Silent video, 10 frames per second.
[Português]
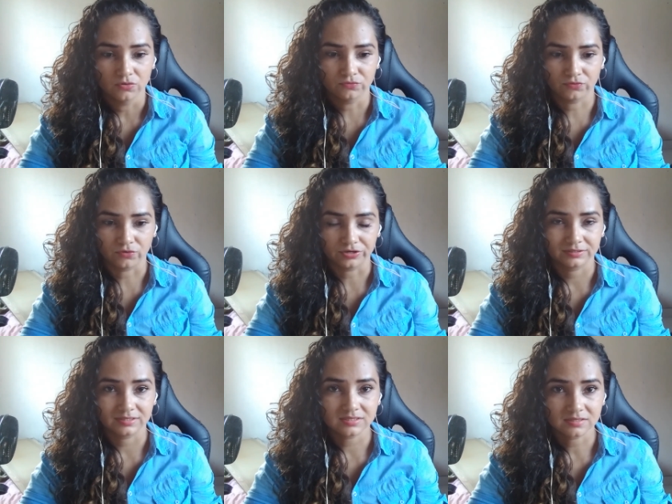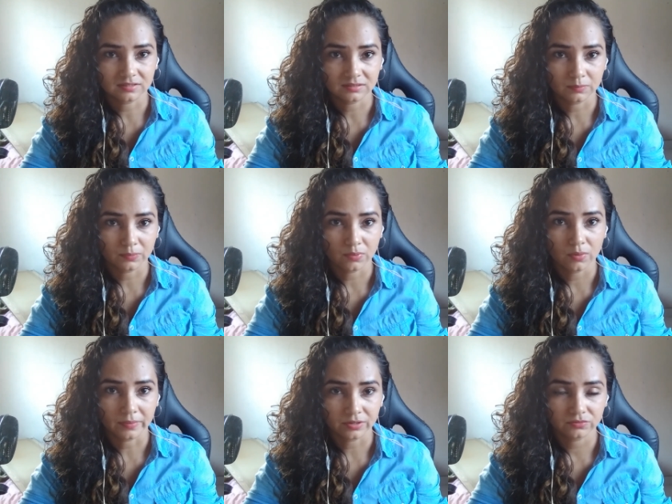foi descrita por
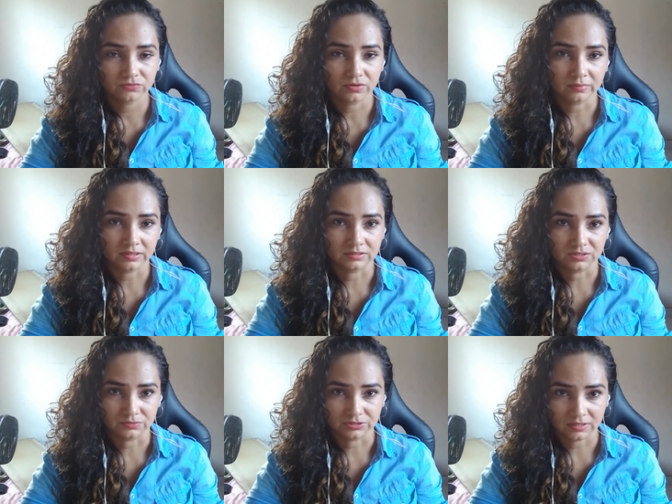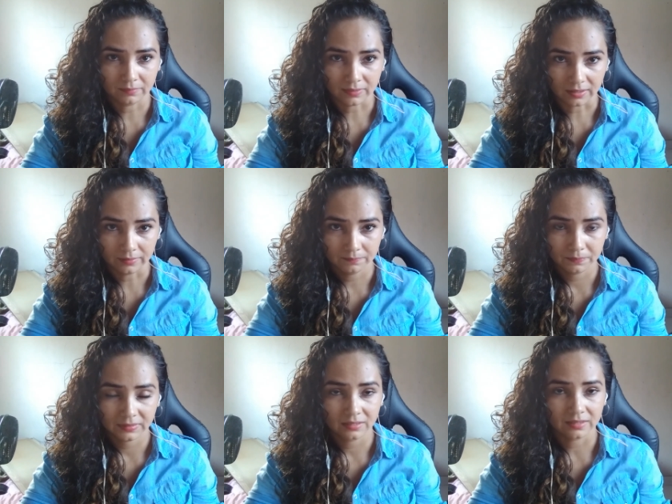meio do formalismo de Debye.
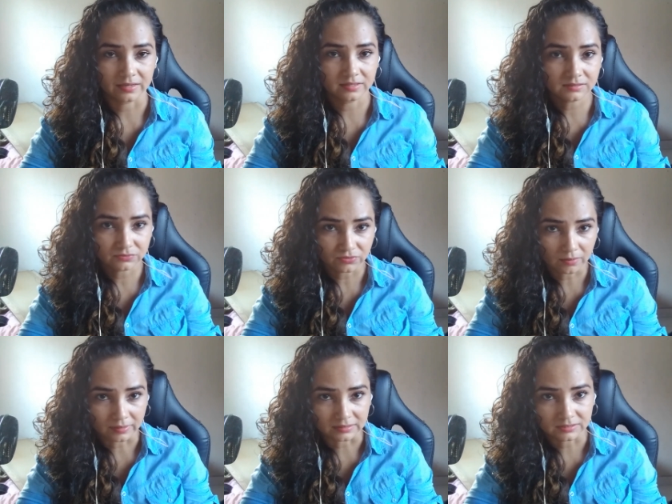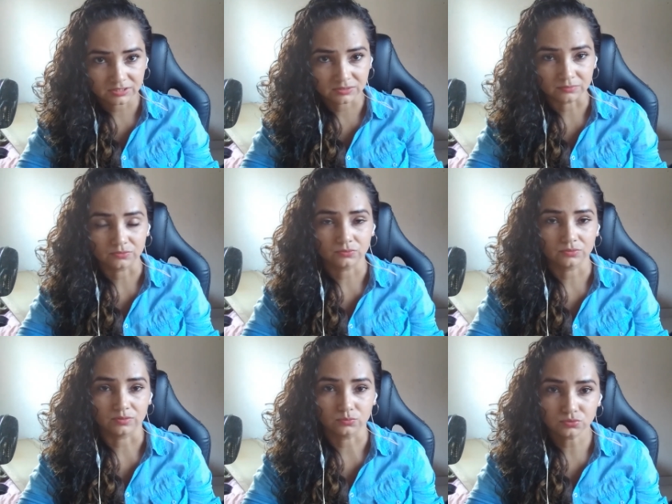Esse formalismo
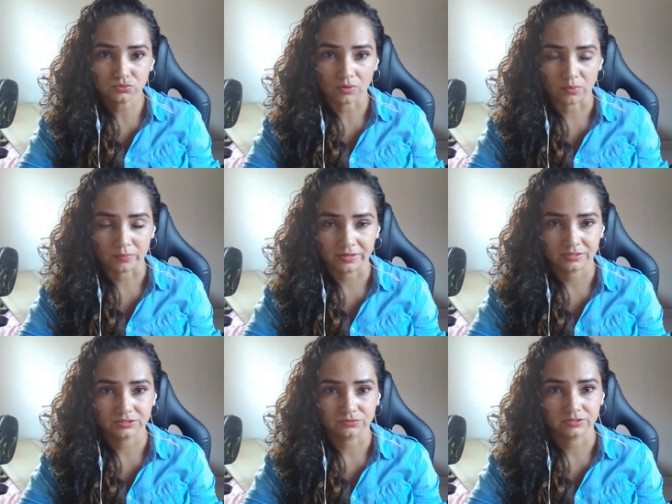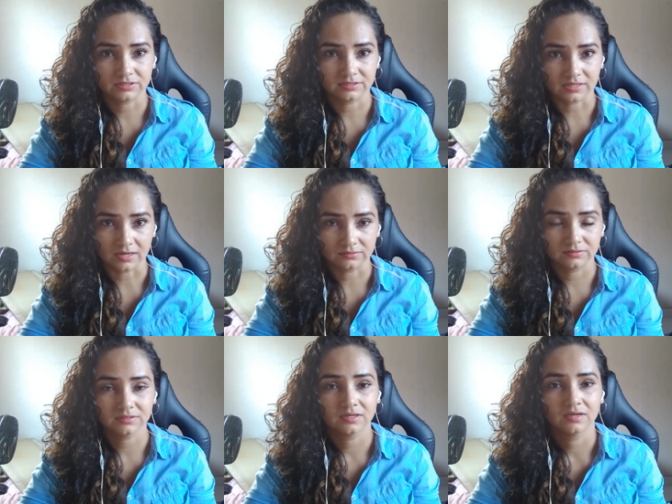usualmente é utilizado
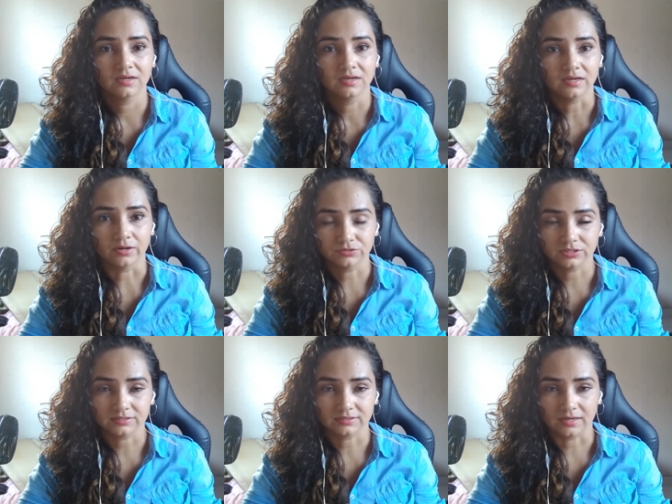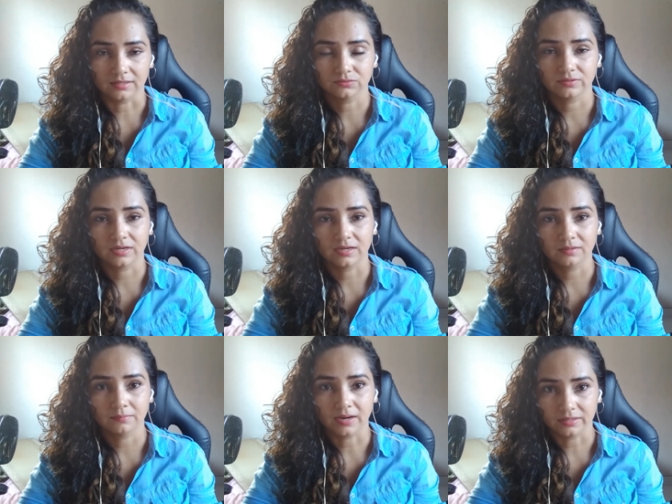é utilizado
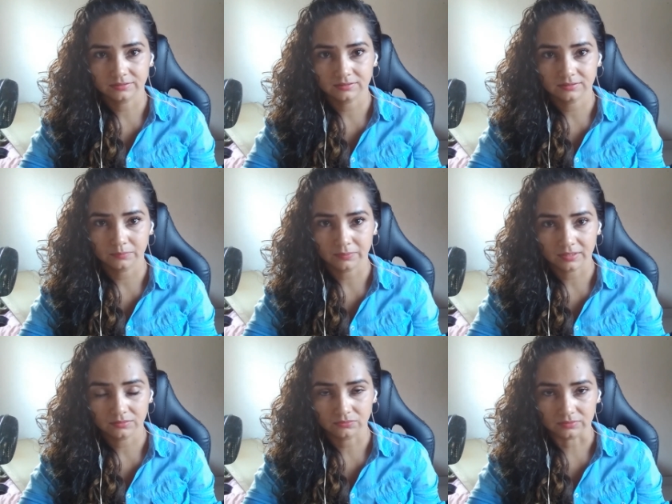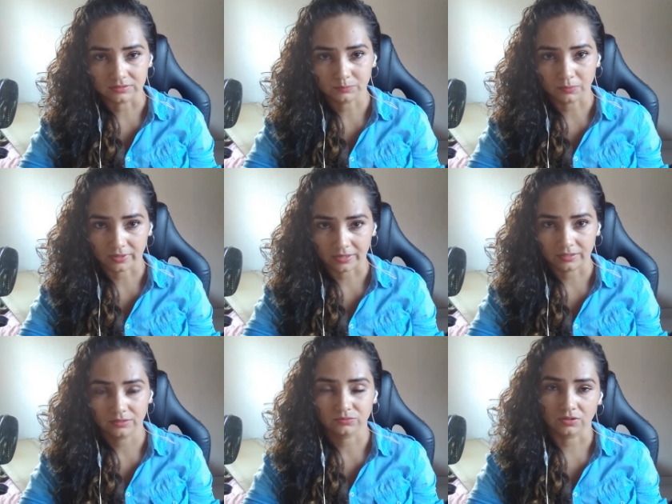em baixas temperaturas,
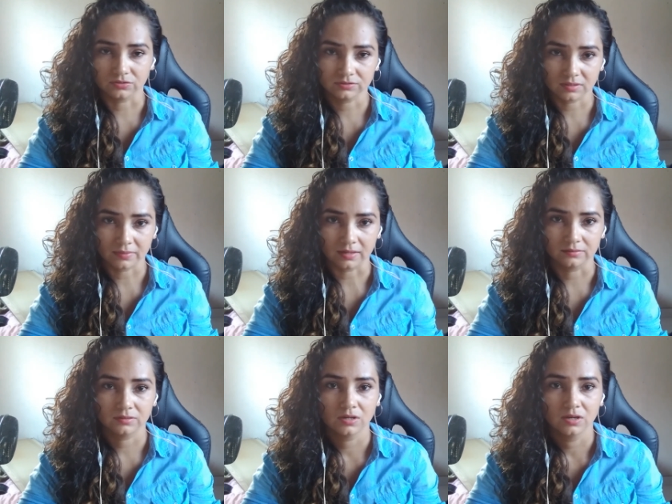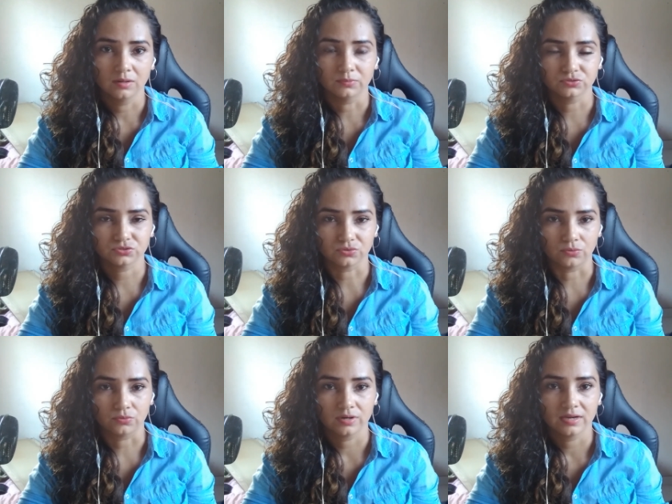porém, o nosso trabalho
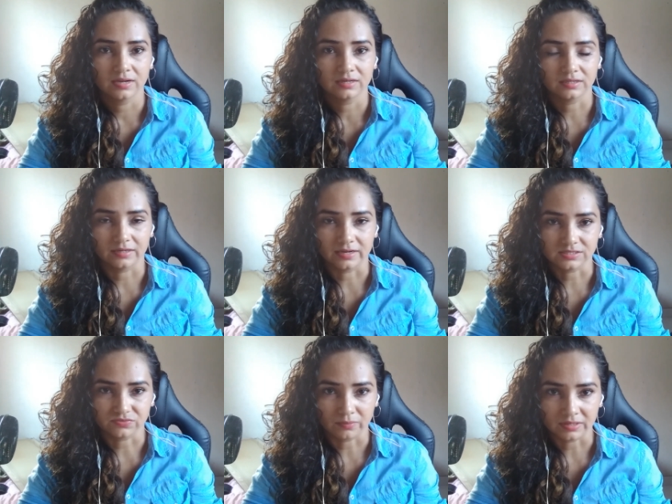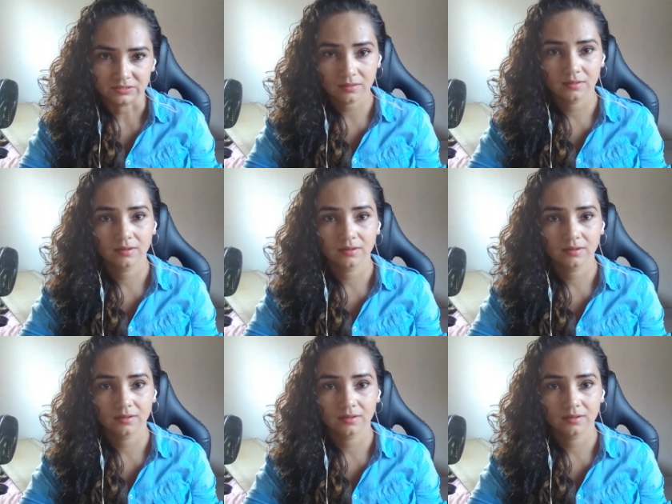mostrou que esse formalismo